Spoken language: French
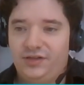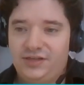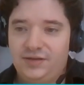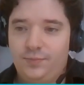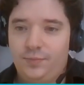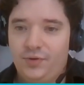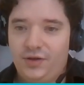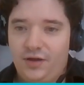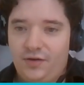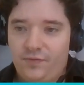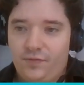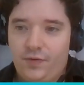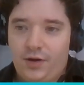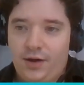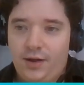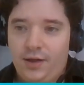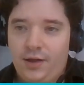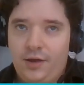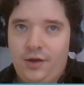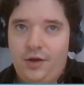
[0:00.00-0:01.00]
qu'il peut y
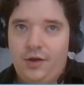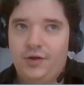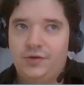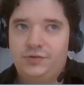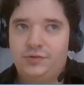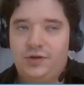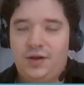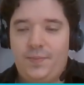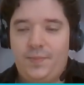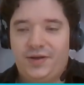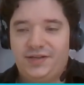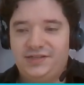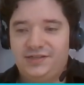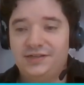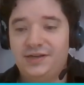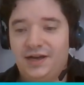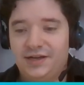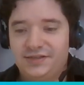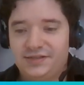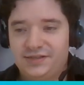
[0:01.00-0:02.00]
avoir sur la
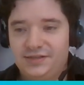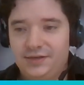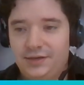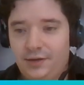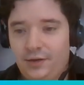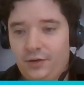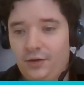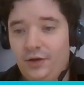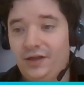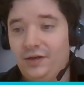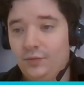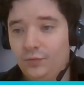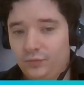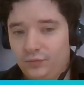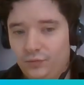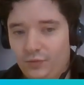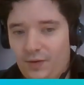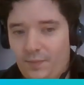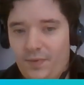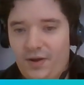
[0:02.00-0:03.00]
partie Asie et
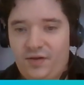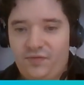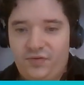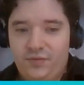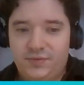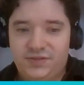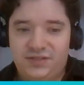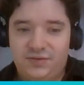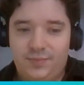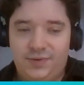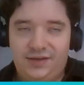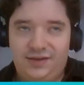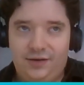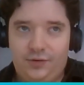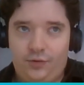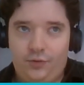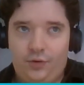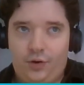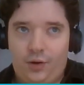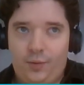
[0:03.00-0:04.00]
dont on n'a pas la
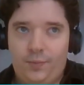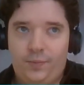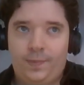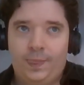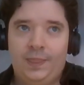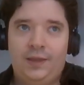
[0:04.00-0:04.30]
félicité en Europe.